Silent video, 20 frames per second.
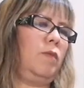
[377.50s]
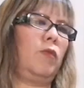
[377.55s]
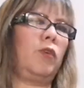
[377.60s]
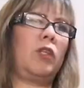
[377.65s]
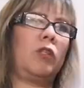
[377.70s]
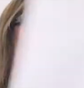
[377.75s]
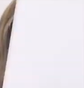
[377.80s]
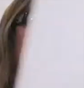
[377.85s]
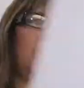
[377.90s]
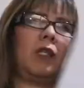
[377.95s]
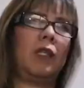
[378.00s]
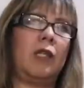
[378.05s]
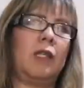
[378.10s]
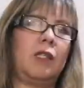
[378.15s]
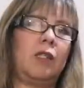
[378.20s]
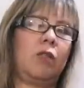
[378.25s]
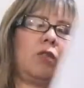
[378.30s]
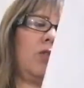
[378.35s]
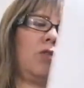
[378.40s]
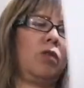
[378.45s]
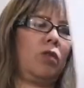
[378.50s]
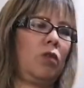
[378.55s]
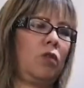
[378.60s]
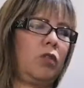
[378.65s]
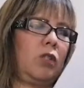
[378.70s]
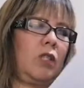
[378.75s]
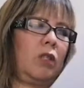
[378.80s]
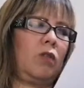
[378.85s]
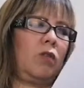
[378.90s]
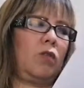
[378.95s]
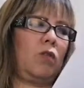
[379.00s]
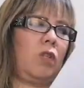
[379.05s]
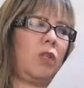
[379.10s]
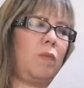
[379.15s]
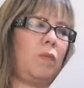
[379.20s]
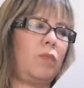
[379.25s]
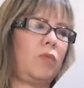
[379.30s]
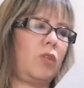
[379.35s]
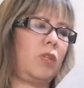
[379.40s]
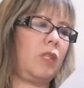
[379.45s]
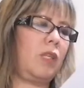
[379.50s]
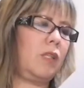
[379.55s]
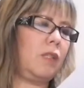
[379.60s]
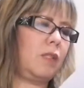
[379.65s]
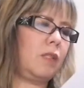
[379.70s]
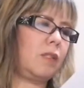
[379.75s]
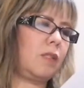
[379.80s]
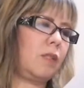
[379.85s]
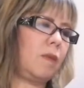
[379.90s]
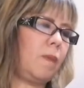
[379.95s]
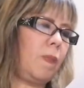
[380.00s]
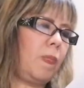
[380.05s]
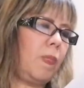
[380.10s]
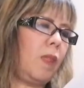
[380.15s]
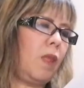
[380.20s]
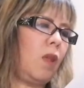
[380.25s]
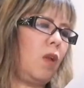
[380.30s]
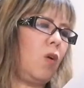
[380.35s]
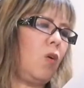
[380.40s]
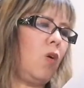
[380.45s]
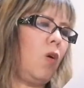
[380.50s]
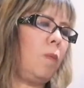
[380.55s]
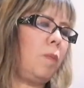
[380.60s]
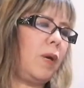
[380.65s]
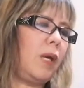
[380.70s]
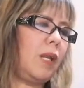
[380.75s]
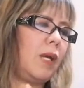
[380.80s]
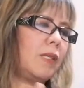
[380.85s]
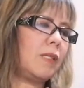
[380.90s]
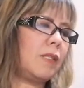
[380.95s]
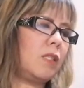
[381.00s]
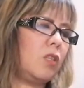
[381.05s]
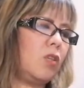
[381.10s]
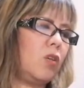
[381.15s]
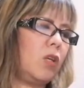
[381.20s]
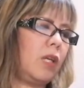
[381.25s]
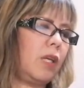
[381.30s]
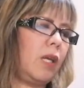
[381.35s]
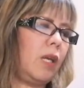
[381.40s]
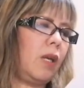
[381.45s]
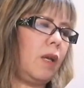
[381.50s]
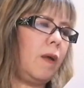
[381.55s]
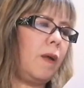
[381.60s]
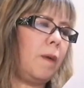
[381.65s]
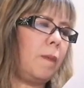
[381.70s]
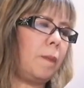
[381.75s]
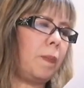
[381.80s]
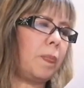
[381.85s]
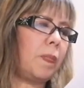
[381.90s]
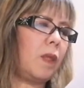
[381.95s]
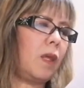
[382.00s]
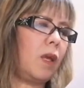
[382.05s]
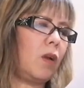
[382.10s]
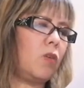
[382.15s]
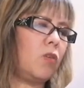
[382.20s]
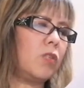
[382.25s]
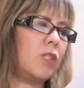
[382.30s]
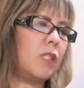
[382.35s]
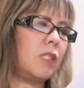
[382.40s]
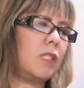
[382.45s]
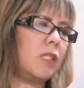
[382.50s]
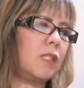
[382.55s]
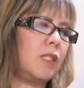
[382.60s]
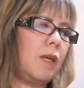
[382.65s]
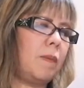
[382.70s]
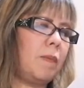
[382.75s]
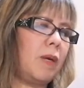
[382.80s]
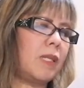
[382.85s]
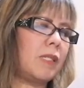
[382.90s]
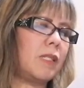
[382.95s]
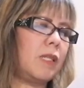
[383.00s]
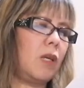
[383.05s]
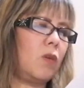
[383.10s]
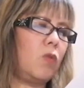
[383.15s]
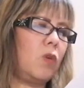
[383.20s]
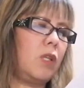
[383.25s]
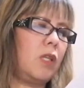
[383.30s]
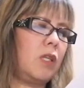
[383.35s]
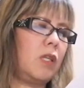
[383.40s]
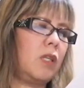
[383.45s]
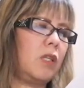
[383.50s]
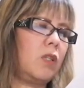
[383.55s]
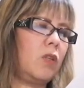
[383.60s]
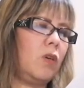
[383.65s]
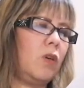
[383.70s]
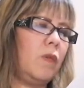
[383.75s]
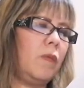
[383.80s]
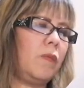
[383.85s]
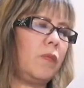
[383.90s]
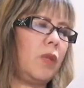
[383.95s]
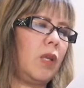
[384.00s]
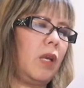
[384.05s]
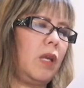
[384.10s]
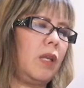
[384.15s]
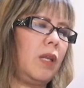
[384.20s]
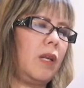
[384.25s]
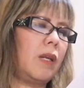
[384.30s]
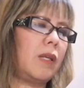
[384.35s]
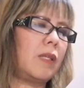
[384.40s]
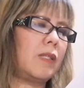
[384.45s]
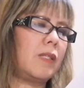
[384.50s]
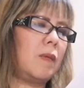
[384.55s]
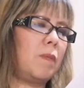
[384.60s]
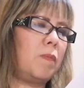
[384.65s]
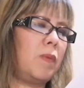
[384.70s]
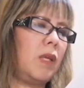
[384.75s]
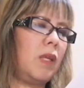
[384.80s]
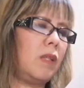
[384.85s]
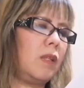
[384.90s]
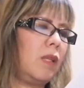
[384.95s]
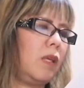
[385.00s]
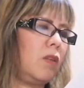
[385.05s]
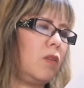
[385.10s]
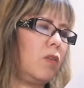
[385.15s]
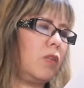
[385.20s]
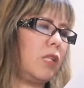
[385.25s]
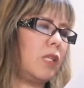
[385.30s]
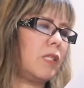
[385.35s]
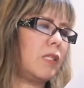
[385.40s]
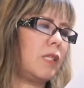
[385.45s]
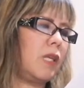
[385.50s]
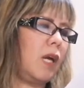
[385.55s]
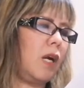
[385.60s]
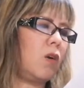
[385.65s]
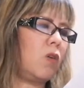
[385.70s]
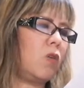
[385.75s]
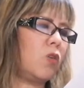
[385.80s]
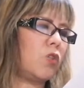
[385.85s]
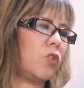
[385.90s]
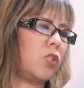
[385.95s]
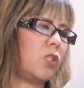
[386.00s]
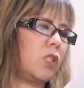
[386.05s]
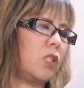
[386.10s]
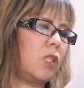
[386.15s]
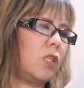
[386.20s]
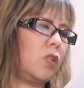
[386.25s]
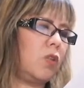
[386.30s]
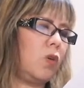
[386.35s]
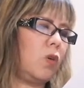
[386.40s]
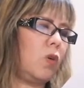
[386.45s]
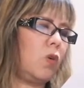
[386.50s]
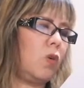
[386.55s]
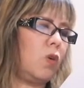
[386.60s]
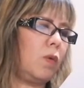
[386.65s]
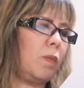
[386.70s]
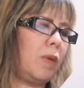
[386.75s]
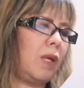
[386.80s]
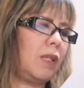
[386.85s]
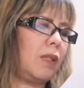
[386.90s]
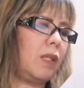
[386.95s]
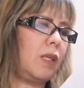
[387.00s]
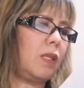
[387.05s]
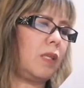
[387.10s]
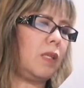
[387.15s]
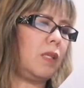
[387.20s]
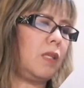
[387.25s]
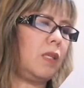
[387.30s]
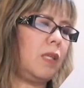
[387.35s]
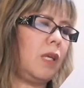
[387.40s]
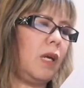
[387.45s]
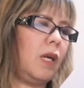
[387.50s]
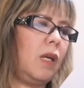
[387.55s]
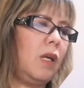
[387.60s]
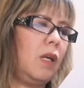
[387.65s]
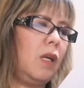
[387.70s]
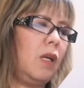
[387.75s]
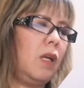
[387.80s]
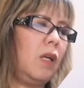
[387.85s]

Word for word: Por eso estos glosarios son importantes. Operación que, consiste en vaciar un líquido en el recipiente donde se ha cocido con mantequilla